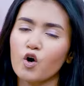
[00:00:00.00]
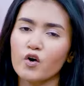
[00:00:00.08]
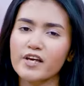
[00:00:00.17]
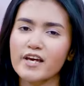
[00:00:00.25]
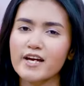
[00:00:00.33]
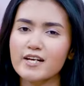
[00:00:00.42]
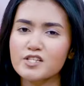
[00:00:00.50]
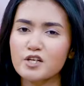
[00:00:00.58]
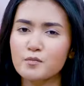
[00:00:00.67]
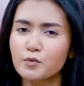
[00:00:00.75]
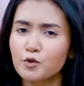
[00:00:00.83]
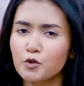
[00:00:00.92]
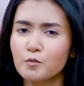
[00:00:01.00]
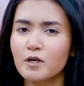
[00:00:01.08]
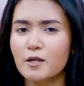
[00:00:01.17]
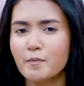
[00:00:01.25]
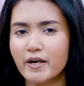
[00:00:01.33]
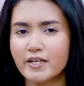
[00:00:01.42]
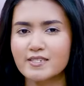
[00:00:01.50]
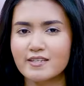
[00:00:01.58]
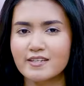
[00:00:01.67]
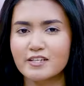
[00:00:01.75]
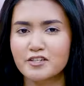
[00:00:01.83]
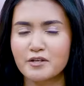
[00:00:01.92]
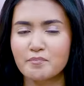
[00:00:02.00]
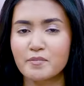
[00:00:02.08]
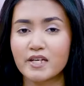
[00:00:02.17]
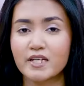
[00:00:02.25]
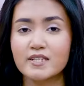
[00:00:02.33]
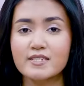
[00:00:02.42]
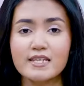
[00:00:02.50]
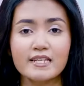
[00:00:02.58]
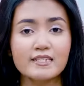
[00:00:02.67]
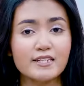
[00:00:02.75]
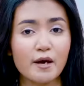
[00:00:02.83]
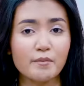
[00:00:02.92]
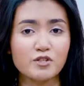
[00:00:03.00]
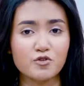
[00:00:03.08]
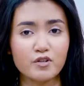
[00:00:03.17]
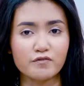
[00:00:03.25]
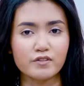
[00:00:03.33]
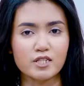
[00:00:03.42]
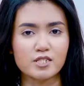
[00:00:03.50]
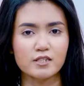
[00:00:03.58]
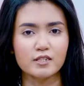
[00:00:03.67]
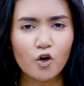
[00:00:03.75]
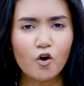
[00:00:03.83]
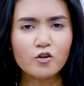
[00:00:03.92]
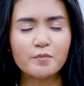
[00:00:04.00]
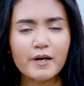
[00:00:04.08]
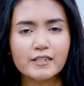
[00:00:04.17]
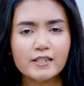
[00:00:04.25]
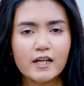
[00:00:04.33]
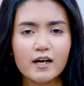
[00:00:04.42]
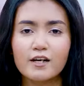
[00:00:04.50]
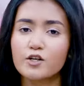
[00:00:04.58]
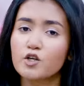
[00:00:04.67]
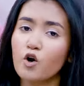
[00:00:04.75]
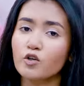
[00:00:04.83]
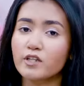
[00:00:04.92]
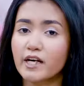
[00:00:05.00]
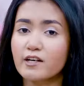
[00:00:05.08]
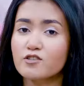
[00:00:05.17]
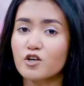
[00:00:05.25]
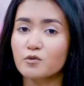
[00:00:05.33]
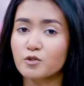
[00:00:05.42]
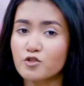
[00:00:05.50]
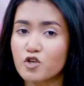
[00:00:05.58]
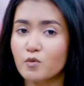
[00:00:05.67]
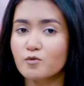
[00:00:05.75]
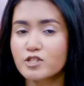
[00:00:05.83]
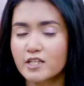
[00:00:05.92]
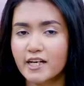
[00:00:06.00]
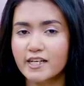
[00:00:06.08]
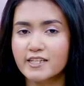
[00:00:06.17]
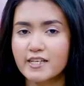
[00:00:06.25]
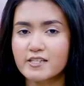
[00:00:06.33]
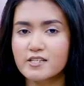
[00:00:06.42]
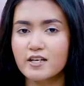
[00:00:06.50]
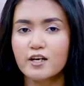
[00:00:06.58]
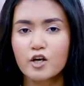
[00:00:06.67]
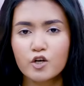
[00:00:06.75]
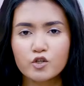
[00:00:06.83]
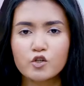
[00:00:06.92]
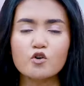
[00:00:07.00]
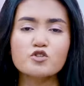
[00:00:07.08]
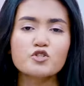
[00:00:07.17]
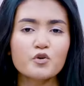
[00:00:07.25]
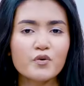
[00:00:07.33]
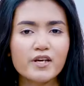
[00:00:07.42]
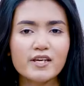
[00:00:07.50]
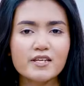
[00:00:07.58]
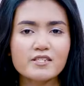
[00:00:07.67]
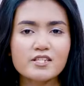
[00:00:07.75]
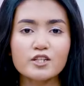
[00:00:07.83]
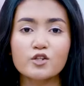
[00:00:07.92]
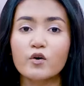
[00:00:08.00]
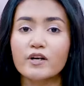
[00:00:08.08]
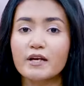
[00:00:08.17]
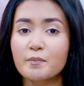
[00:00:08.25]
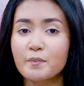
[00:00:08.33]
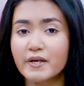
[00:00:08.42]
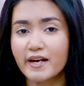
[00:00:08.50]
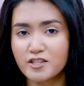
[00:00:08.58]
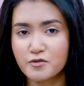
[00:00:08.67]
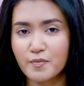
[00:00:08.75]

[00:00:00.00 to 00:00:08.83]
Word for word: অনেকেই আছেন ভুলভাল পাকিস্তানি ক্রিম মেখে স্কিন ড্যামেজ করে ফেলেছেন ত্বক পাতলা রক দেখা যাওয়ার মতো সমস্যা দেখা দিয়েছে নষ্ট হয়ে গিয়েছে ত্বকের পিএইচ